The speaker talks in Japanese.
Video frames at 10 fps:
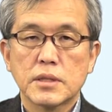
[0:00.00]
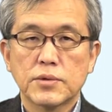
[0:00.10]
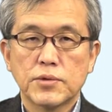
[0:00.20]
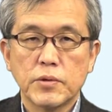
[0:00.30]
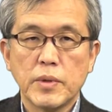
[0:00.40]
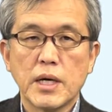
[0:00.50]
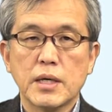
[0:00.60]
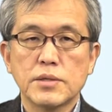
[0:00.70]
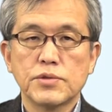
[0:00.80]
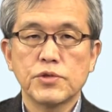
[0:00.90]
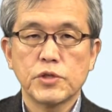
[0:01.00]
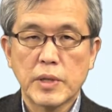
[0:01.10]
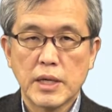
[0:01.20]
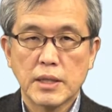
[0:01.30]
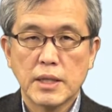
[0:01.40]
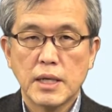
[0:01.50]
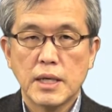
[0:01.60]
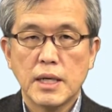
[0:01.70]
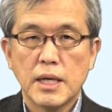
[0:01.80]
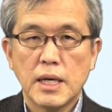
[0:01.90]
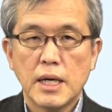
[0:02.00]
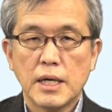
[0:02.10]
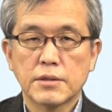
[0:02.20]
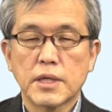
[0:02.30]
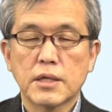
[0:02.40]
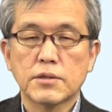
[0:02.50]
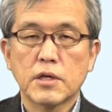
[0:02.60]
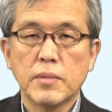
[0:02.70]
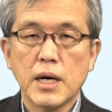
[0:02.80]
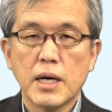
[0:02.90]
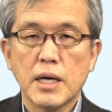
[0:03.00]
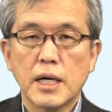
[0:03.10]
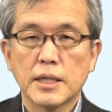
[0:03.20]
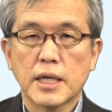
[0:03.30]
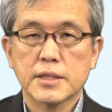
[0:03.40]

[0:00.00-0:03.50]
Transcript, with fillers: 例えば12番「春が来れば花が